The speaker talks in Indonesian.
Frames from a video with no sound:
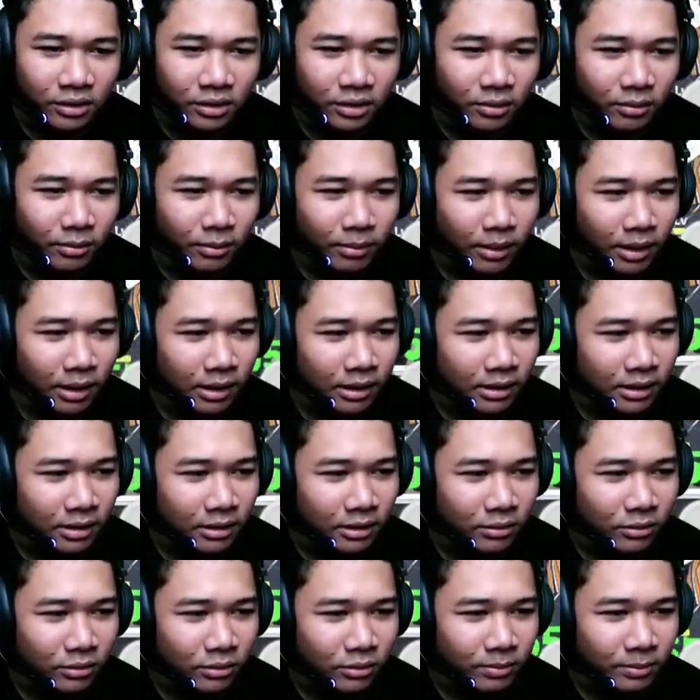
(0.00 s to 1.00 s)
Coba kalian lihat
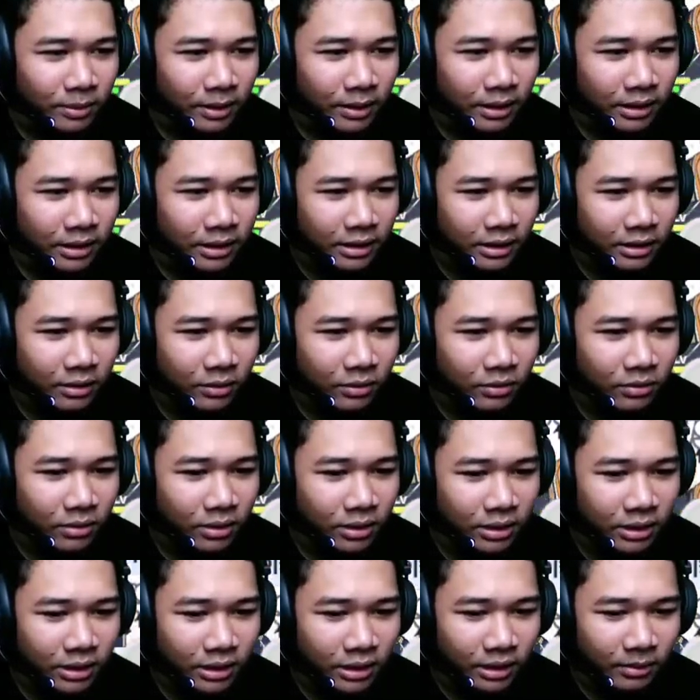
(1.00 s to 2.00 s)
dulu player deck gue
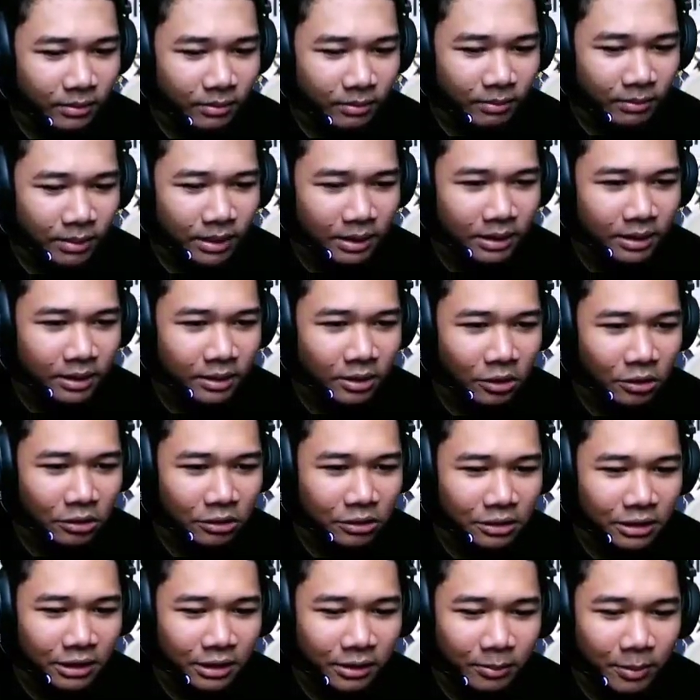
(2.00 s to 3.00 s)
ini mentok
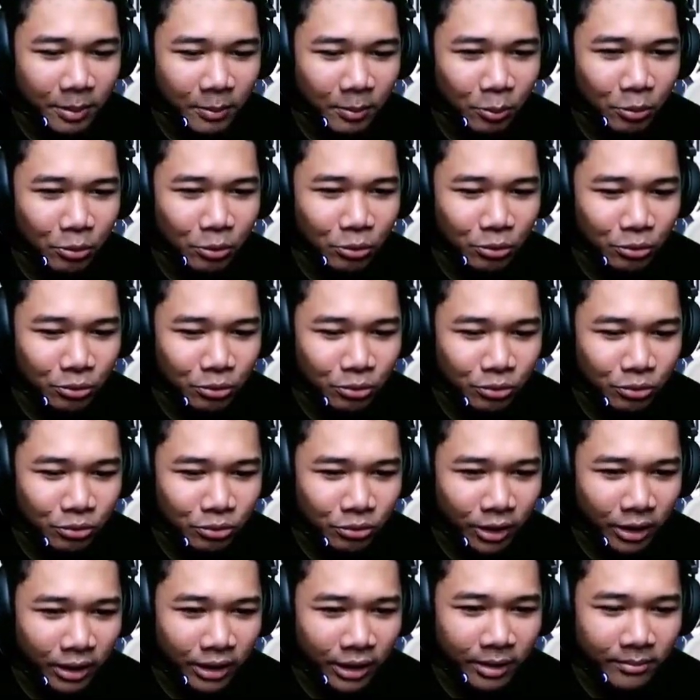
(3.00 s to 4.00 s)
di
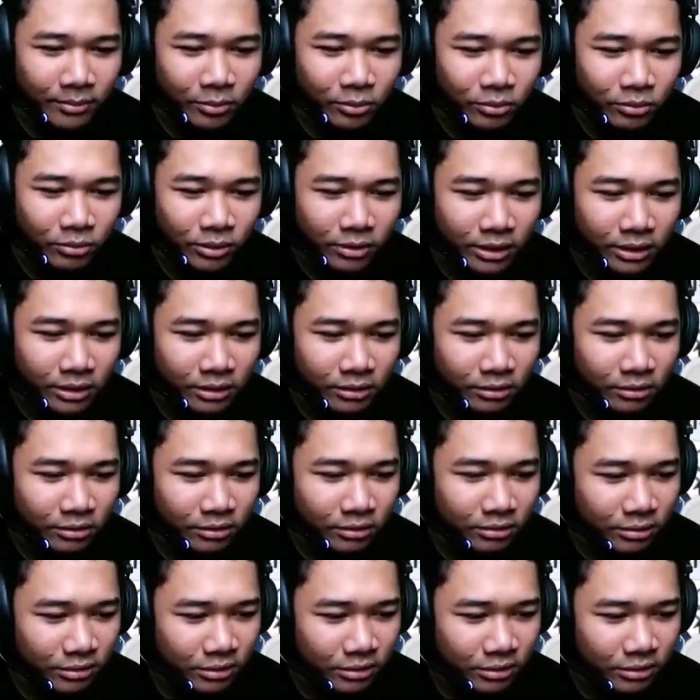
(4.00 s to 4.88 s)
50. Eh 60 ada kok.